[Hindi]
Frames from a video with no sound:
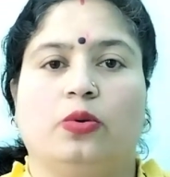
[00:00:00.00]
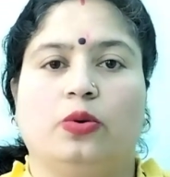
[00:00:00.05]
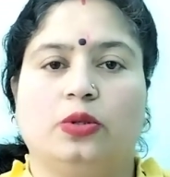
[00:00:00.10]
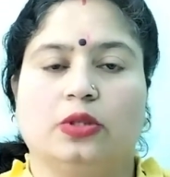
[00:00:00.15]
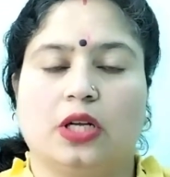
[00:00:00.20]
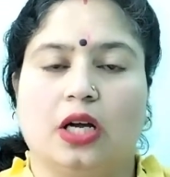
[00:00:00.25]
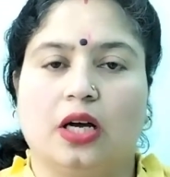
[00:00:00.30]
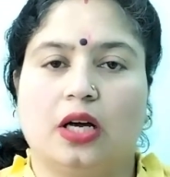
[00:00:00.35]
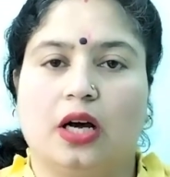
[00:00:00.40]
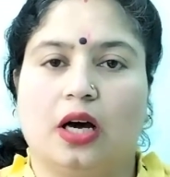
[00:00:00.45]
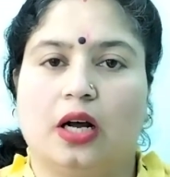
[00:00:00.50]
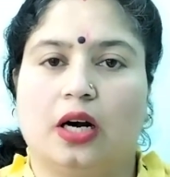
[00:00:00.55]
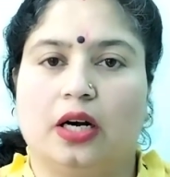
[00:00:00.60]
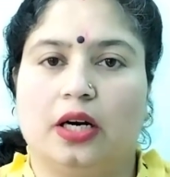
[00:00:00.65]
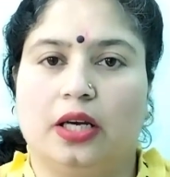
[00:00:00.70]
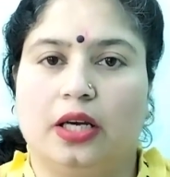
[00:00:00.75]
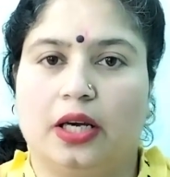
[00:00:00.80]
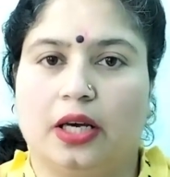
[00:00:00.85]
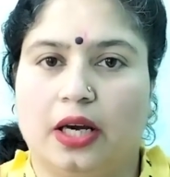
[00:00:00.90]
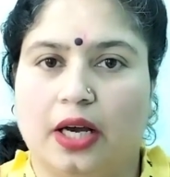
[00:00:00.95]
उसका
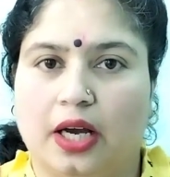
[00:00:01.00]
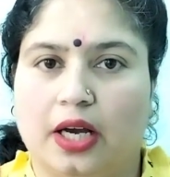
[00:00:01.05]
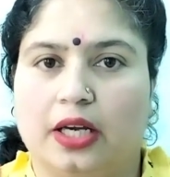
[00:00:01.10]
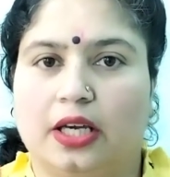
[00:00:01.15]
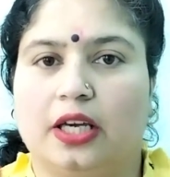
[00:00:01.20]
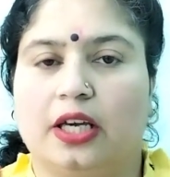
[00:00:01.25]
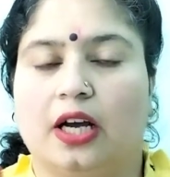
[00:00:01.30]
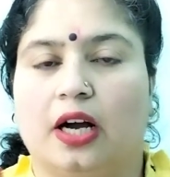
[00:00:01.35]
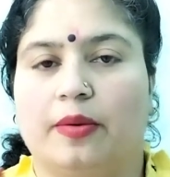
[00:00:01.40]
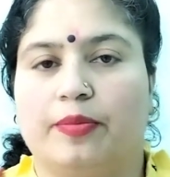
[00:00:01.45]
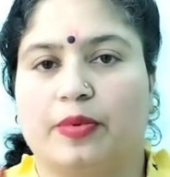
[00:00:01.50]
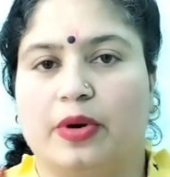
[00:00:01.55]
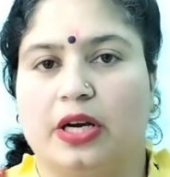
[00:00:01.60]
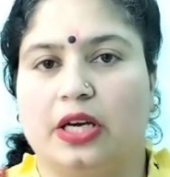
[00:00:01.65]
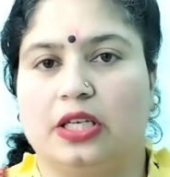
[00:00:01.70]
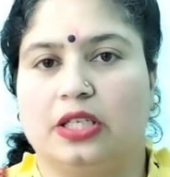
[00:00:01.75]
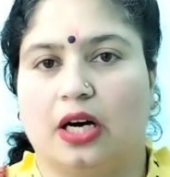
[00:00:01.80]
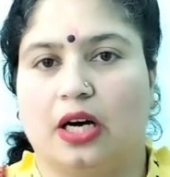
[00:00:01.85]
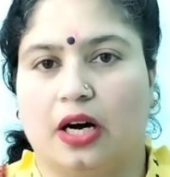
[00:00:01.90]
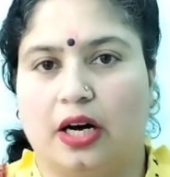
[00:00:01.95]
कारण ये है कि आप
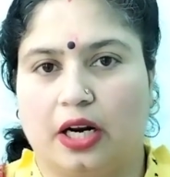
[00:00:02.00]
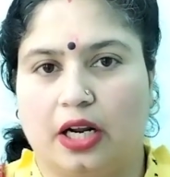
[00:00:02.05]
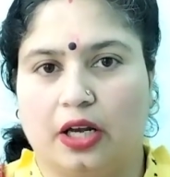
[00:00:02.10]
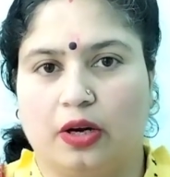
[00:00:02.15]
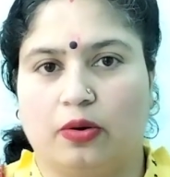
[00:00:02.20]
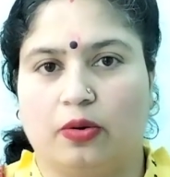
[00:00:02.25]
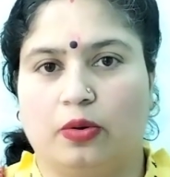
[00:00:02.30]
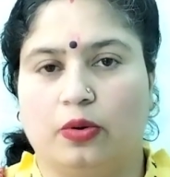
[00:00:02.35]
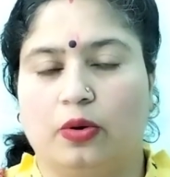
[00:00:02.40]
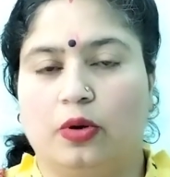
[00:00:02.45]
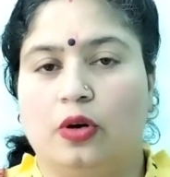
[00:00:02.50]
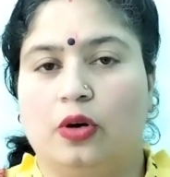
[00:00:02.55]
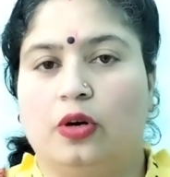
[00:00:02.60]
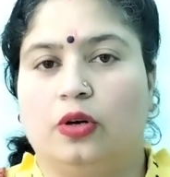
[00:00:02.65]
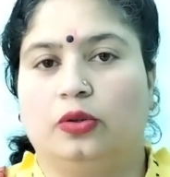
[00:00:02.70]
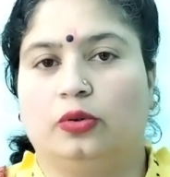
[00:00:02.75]
कहीं जा रहे हो